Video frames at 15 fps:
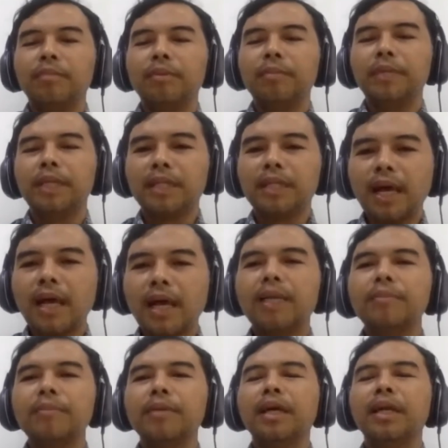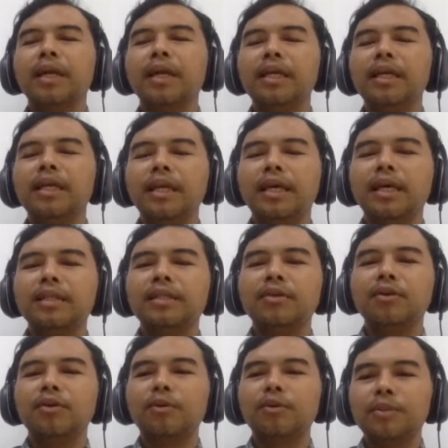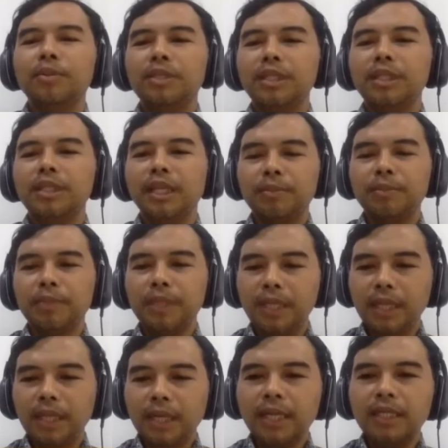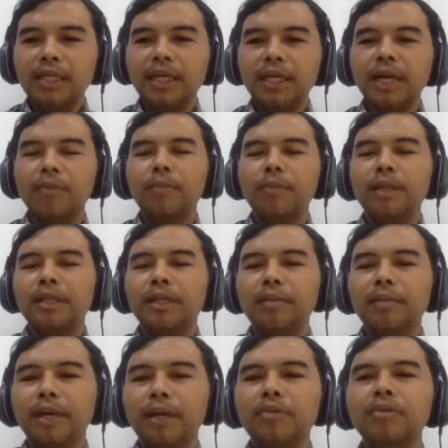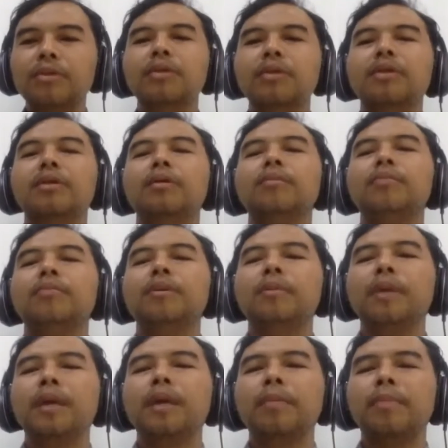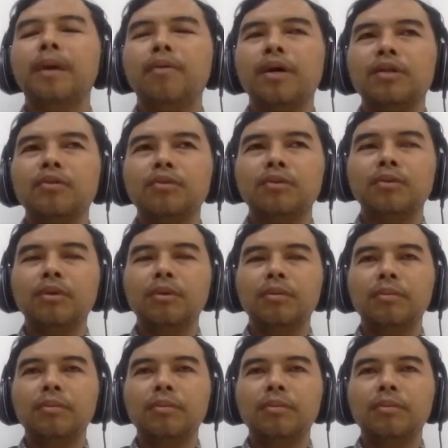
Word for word: memberitakan mengenai indikasi korupsi dinas pendidikan di Kabupaten Badung, beberapa waktu